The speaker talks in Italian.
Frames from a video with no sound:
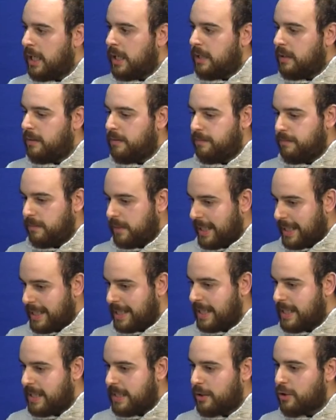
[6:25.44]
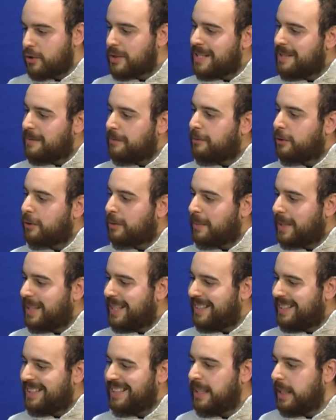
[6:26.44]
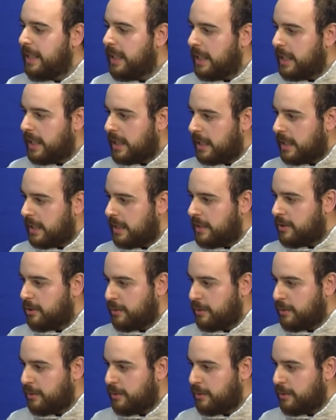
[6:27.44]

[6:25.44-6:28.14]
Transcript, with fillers: ehm, La stanza rossa in forma di thriller,